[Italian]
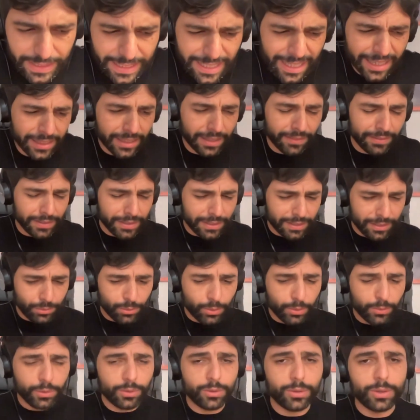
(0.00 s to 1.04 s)
vedetevi
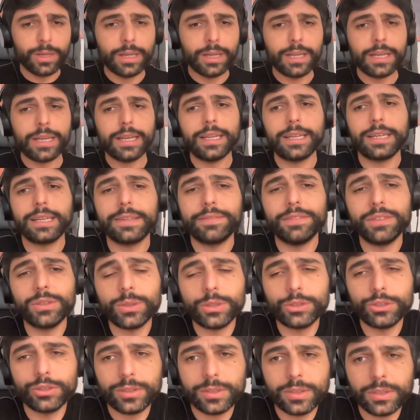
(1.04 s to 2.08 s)
di nuovo la
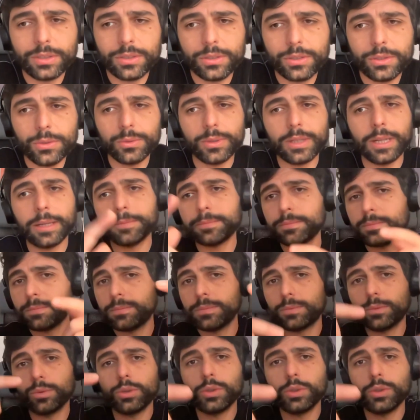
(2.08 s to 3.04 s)
registrazione.